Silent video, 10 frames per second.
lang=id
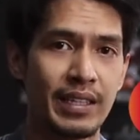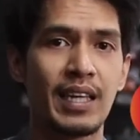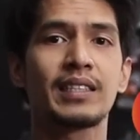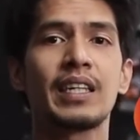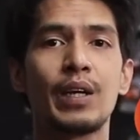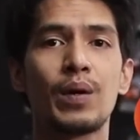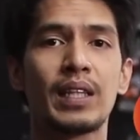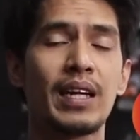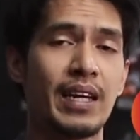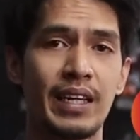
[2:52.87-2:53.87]
SAC
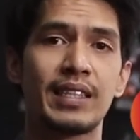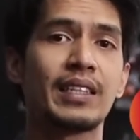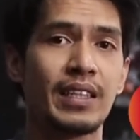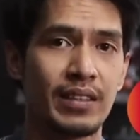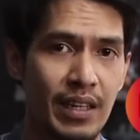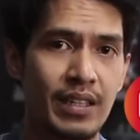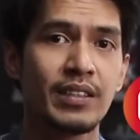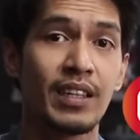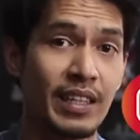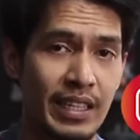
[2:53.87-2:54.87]
Dewata, dan SAC
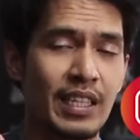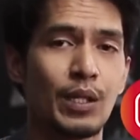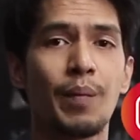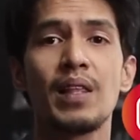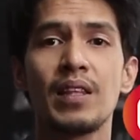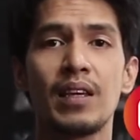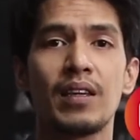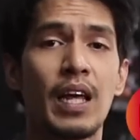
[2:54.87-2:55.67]
Train, serta SAC Painting.